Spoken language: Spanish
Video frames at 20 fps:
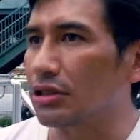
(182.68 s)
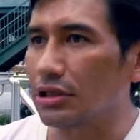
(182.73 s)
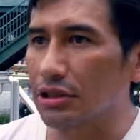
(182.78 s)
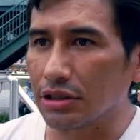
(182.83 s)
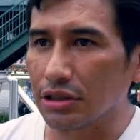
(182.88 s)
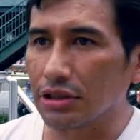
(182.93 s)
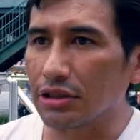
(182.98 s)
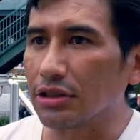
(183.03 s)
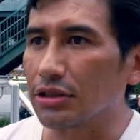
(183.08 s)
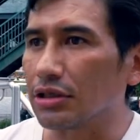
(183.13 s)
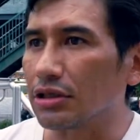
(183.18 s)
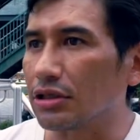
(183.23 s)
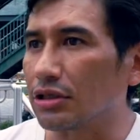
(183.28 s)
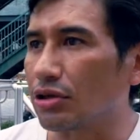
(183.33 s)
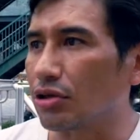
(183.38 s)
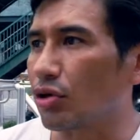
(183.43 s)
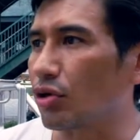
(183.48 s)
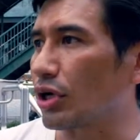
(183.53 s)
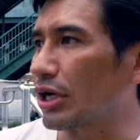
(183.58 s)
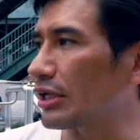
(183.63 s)
eh,
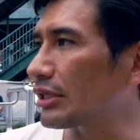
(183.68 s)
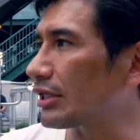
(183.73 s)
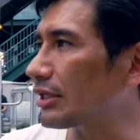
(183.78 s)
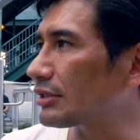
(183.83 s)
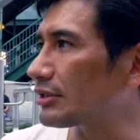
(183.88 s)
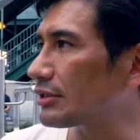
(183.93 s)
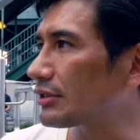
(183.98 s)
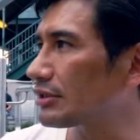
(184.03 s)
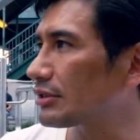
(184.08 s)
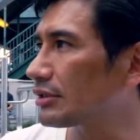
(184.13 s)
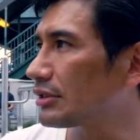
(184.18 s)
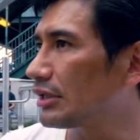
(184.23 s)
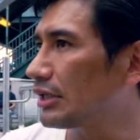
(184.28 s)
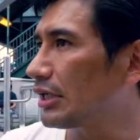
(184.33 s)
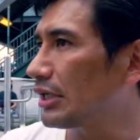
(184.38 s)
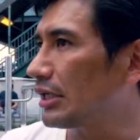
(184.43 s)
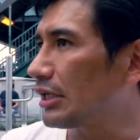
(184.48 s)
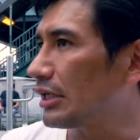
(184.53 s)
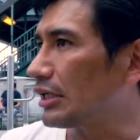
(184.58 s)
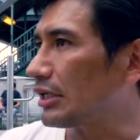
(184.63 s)
correctas
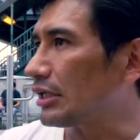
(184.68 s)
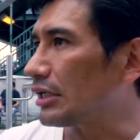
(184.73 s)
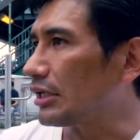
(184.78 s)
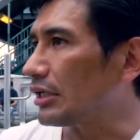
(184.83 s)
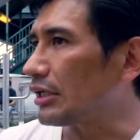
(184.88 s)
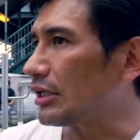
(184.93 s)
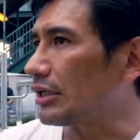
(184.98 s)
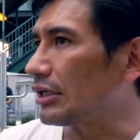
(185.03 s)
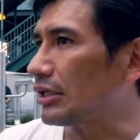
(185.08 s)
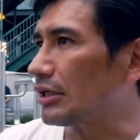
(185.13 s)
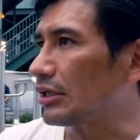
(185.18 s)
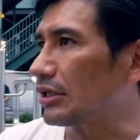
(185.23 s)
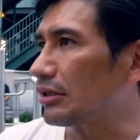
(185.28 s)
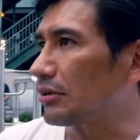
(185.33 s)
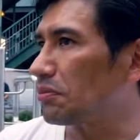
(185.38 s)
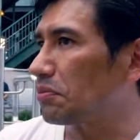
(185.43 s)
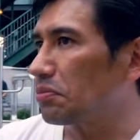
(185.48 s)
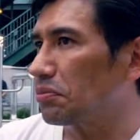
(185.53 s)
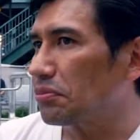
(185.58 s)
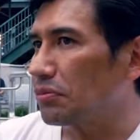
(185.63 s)
y
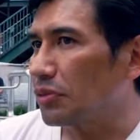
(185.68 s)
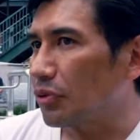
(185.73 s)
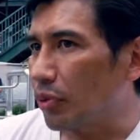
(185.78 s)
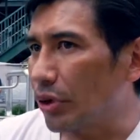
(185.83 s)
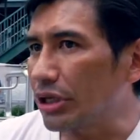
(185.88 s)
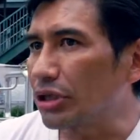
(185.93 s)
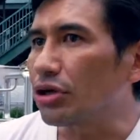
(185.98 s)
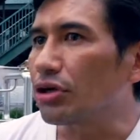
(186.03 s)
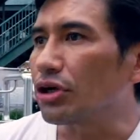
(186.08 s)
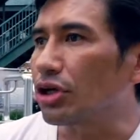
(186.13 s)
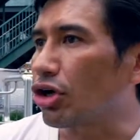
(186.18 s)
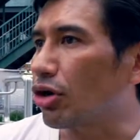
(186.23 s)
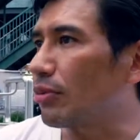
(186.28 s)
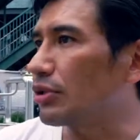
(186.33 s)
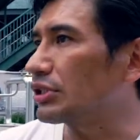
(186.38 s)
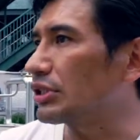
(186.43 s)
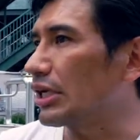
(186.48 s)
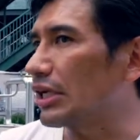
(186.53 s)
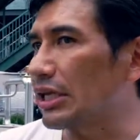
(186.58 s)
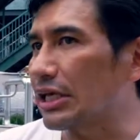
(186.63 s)
bueno, y
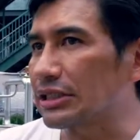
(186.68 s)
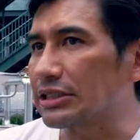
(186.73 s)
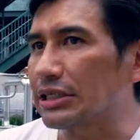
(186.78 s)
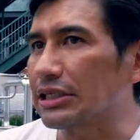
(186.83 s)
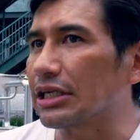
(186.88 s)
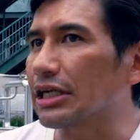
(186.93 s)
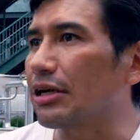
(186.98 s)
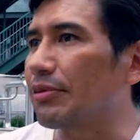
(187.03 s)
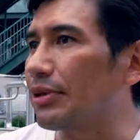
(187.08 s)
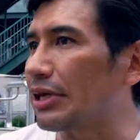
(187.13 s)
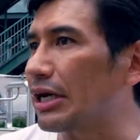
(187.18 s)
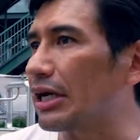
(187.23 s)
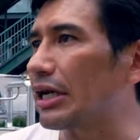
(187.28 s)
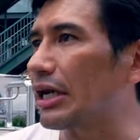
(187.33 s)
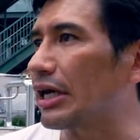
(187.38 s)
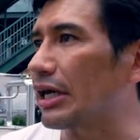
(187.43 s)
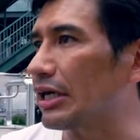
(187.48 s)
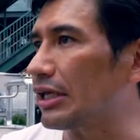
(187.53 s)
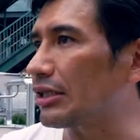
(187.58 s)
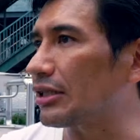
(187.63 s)
como salí a hacer el bien a
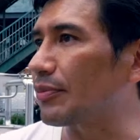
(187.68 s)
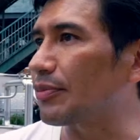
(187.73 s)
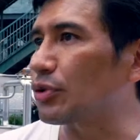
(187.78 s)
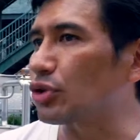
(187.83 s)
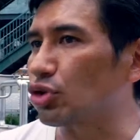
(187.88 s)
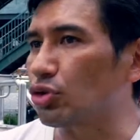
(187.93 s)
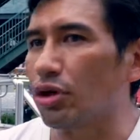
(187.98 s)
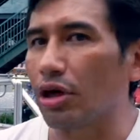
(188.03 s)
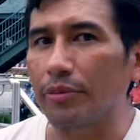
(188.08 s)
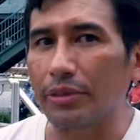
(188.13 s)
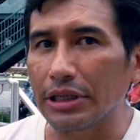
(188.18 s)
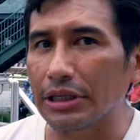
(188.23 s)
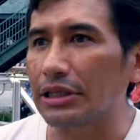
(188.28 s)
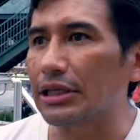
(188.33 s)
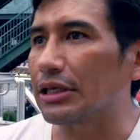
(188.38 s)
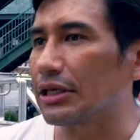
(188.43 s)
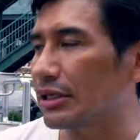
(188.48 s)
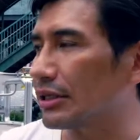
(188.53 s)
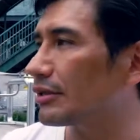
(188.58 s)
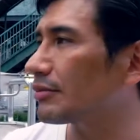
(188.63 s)
la gente, pues
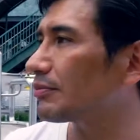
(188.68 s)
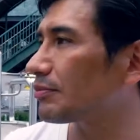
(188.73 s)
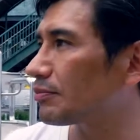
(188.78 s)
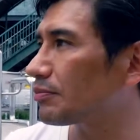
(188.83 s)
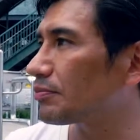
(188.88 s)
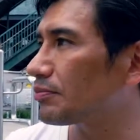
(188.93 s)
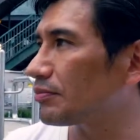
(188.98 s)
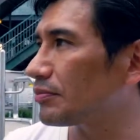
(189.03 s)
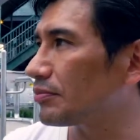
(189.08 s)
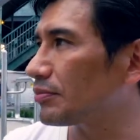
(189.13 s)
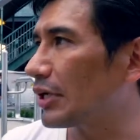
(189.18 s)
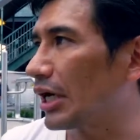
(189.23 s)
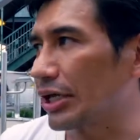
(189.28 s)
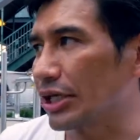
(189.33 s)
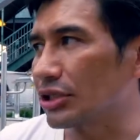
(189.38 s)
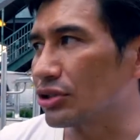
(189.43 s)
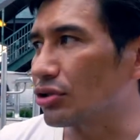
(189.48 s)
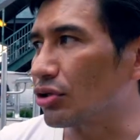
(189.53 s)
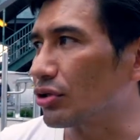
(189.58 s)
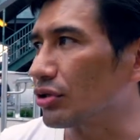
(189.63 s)
obviamente
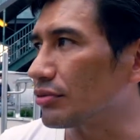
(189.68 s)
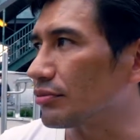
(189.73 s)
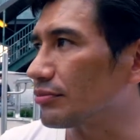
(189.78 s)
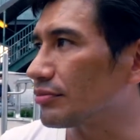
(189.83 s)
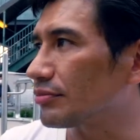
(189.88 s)
aquí estoy.